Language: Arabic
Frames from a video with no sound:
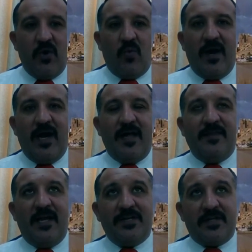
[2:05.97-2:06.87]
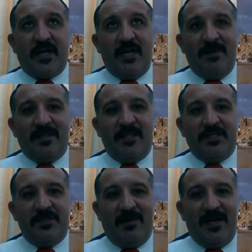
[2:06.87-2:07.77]
وهذه العشر علامات
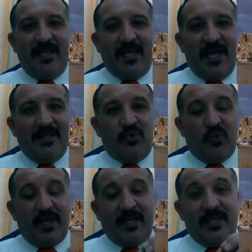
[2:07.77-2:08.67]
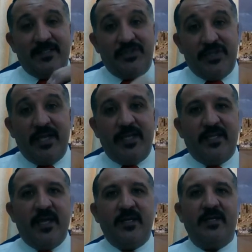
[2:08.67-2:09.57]
يجب عليك ان تركز
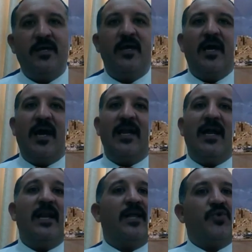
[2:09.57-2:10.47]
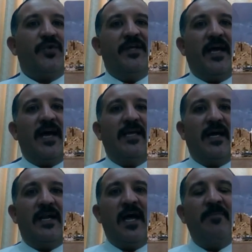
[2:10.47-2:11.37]
جيدا على الا تضيع اي
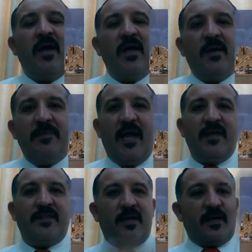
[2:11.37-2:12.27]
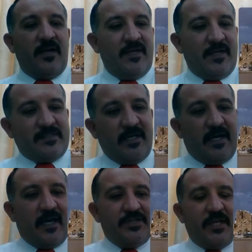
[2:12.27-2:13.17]
علامه بحيث تقرا النص
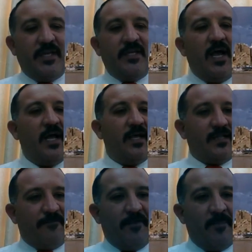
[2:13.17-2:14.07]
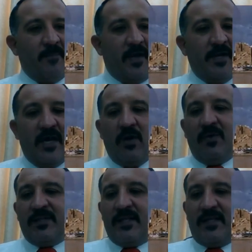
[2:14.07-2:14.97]
قراءه جيده تفهم معناه
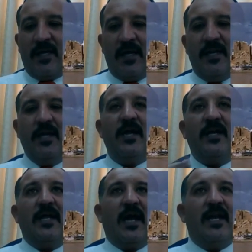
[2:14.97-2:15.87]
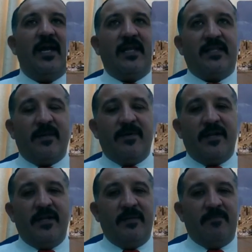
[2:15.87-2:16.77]
وتنتقل لحل
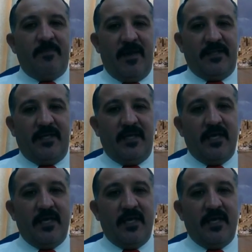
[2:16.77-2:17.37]
التمارين من بعده.